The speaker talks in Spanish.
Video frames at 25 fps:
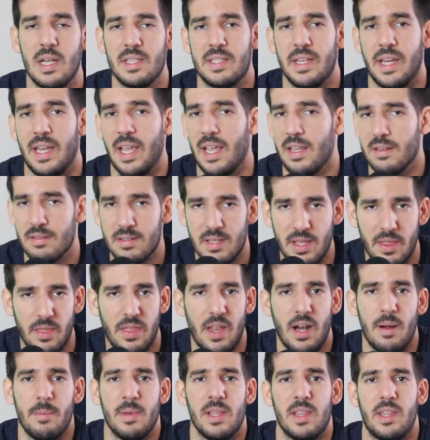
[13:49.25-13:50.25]
Así que,
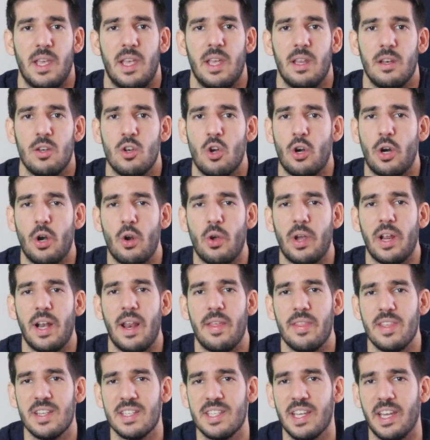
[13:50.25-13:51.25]
sinceramente, no creo que
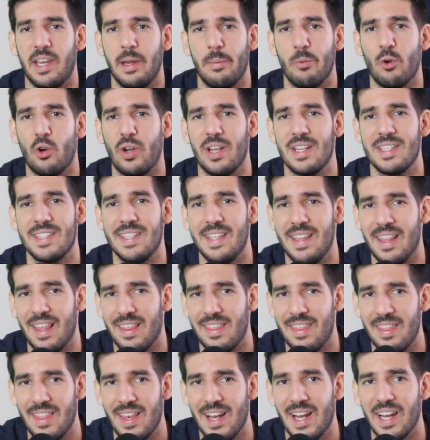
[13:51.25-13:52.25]
nadie se equivoque si
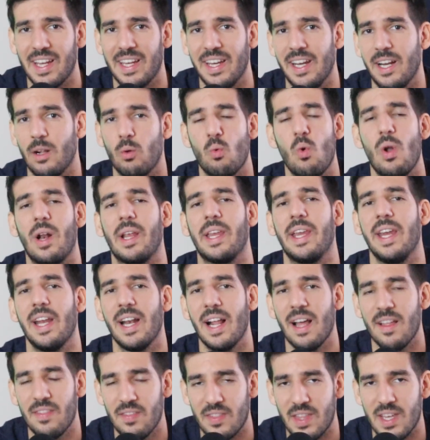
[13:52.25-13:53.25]
decide elegir
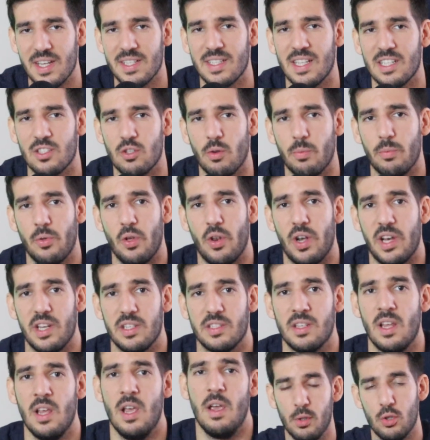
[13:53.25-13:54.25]
cualquiera de estas opciones.